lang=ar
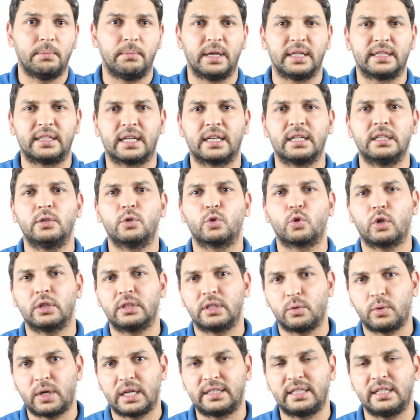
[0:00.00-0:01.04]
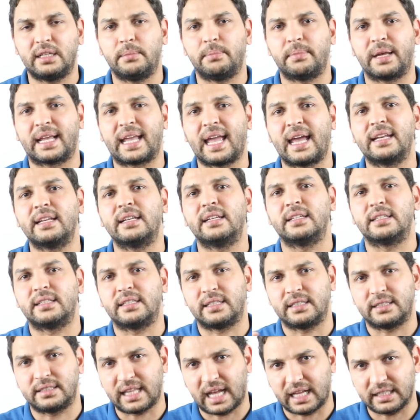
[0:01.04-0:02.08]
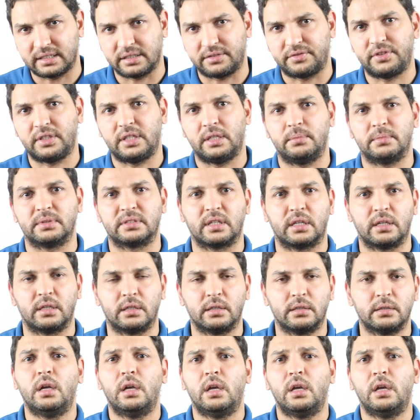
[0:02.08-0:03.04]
محتاجين نروح دلوقتي للمكان اللي اتحدد فيه المسله